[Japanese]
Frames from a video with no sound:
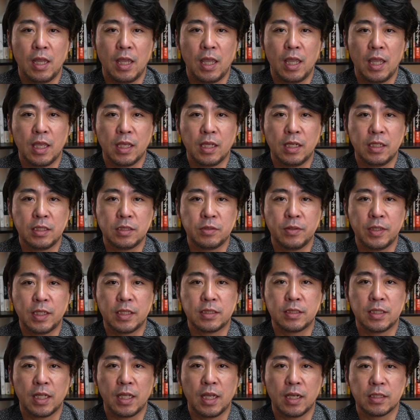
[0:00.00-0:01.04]
えー、イギリスは
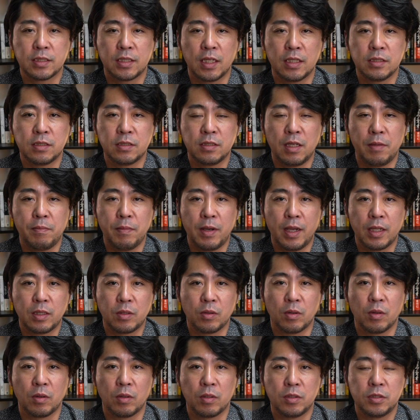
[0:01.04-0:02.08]
ですね、約30年前
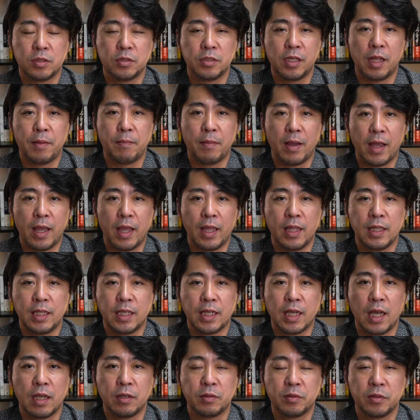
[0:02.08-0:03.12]
と10年前、
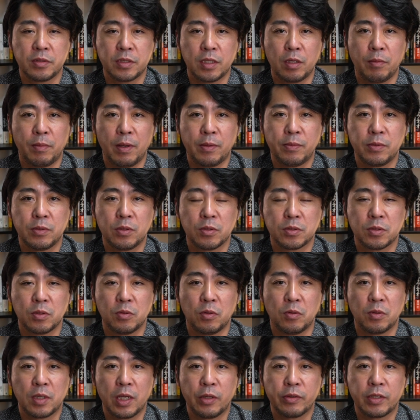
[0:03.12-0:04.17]
2回不動産のバブルとそ
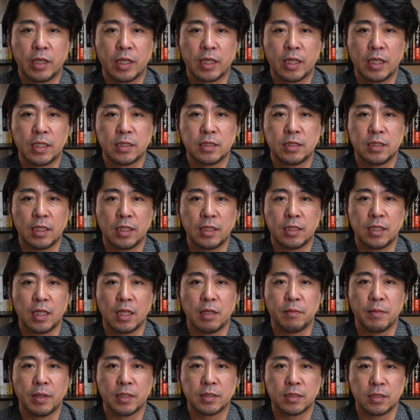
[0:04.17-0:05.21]
の崩壊を経験してきて
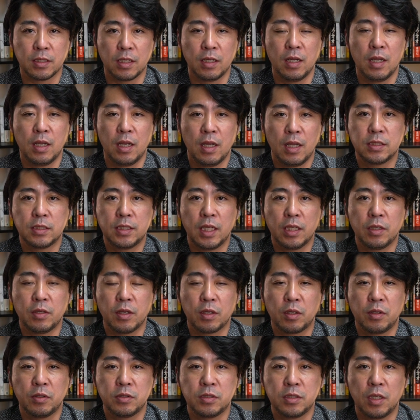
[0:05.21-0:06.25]
います。
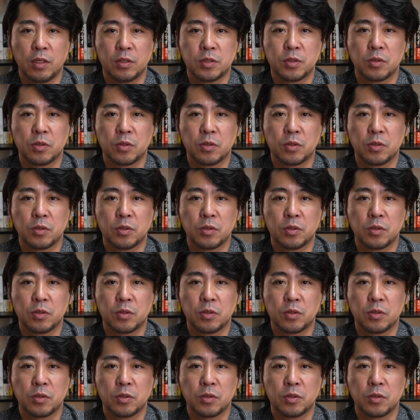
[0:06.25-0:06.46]
1990年の